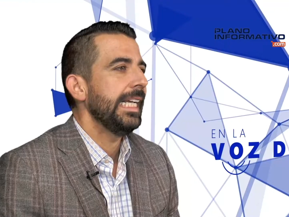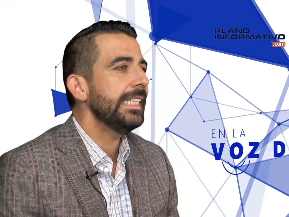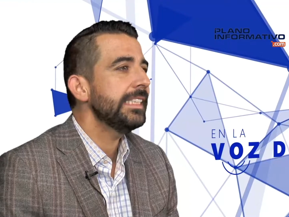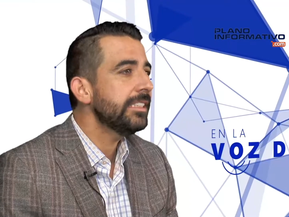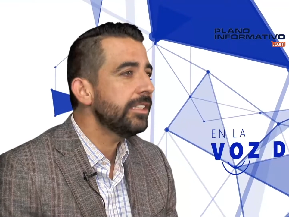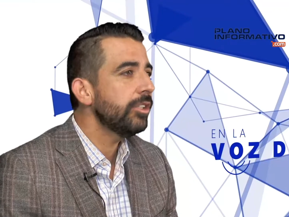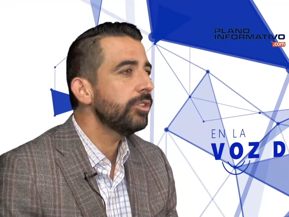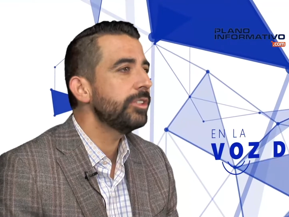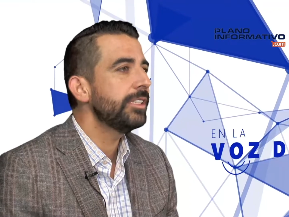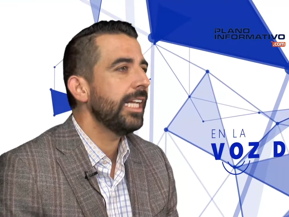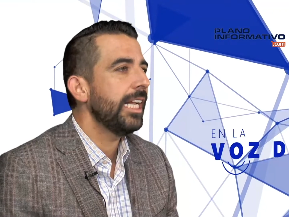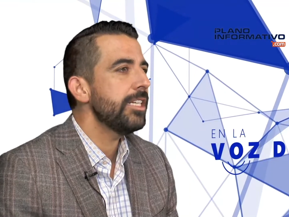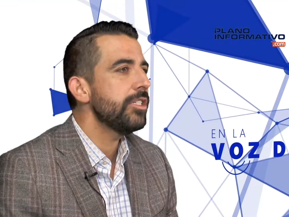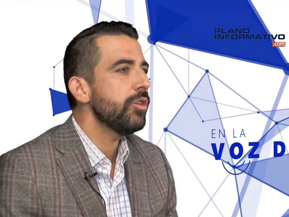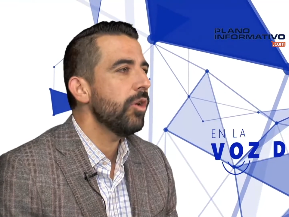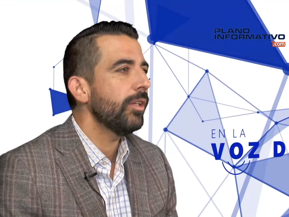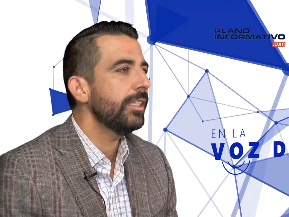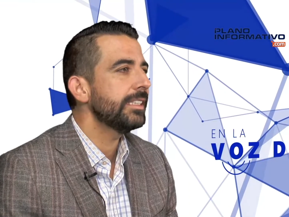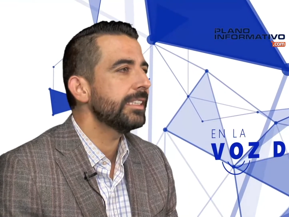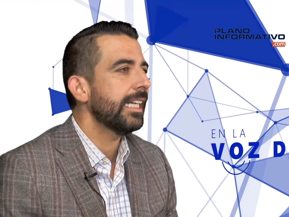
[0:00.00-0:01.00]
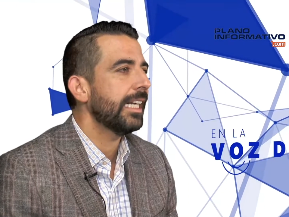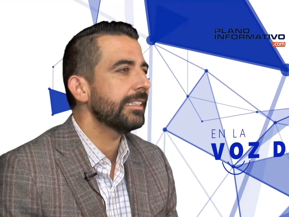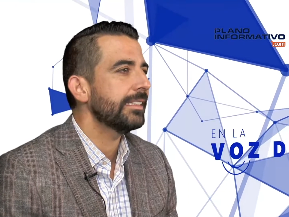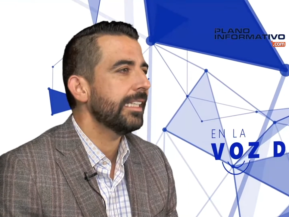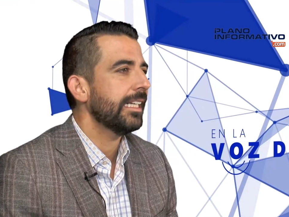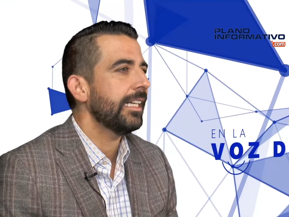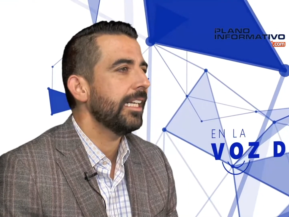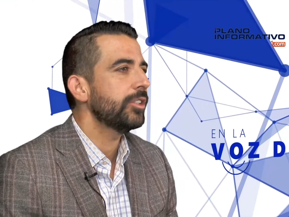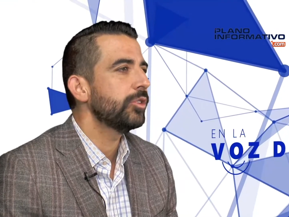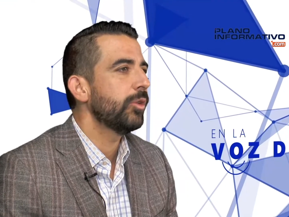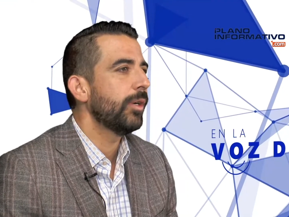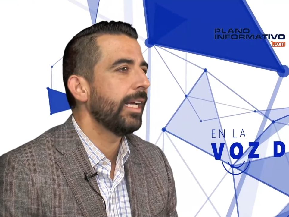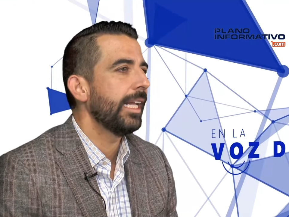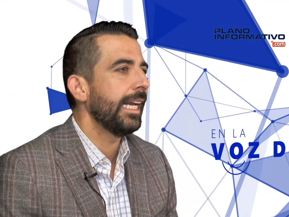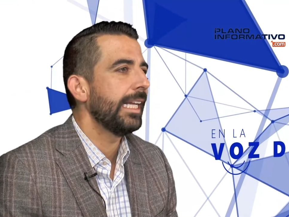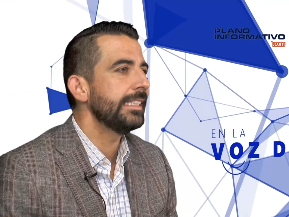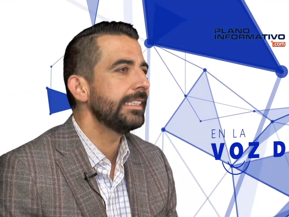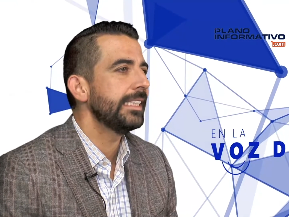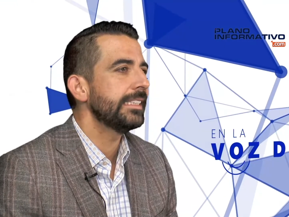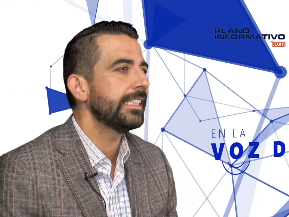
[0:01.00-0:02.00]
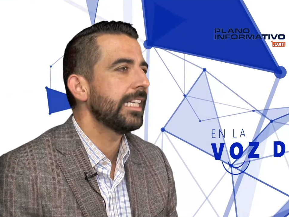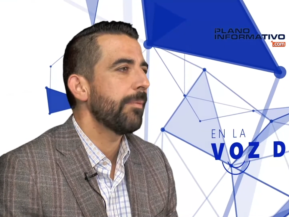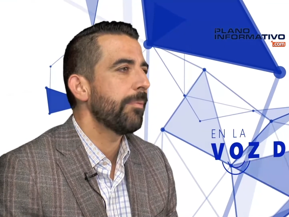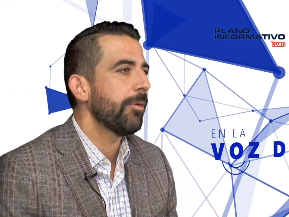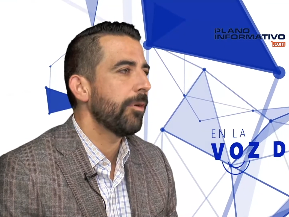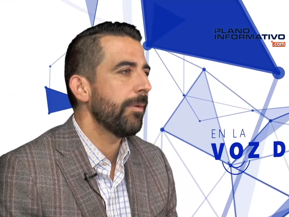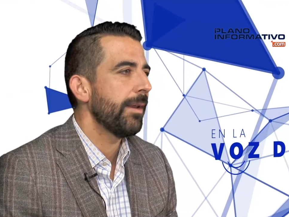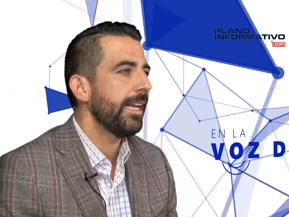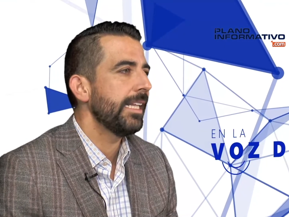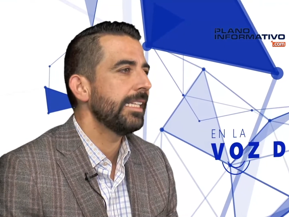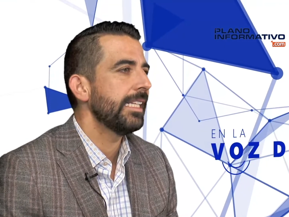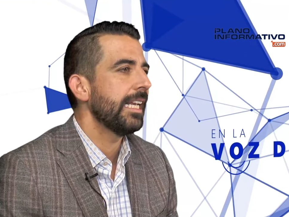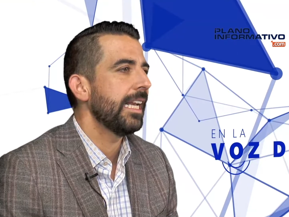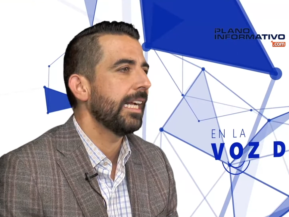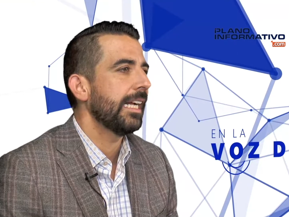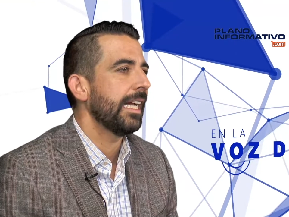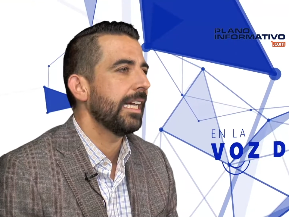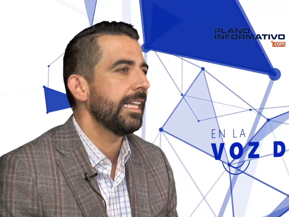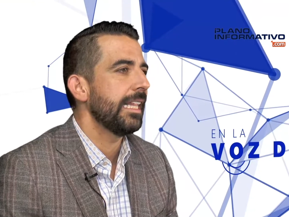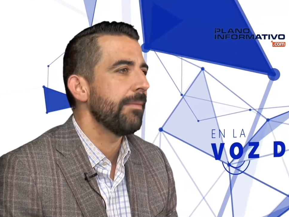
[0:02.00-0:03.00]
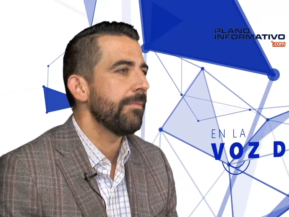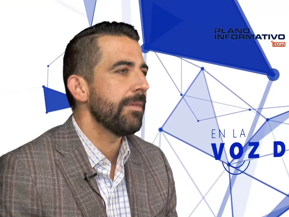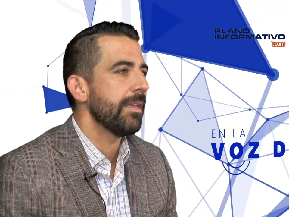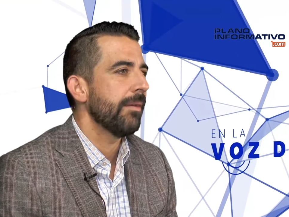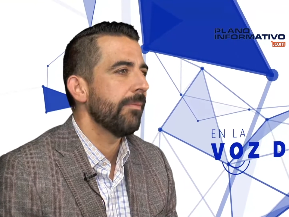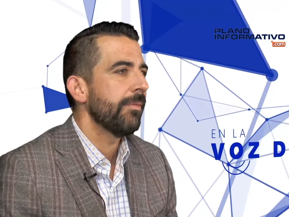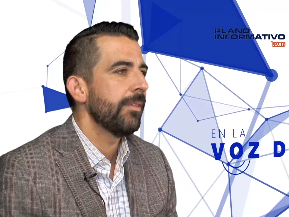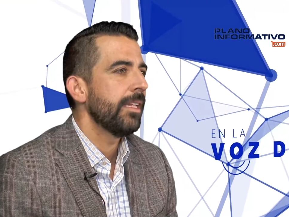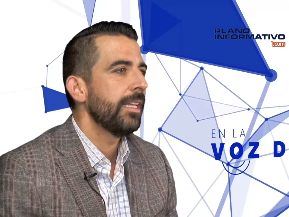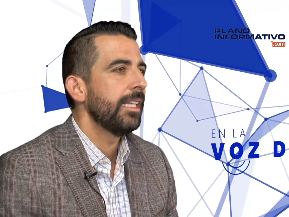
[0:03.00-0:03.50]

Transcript: Es crucial no descartar las sugerencias que provienen de la academia.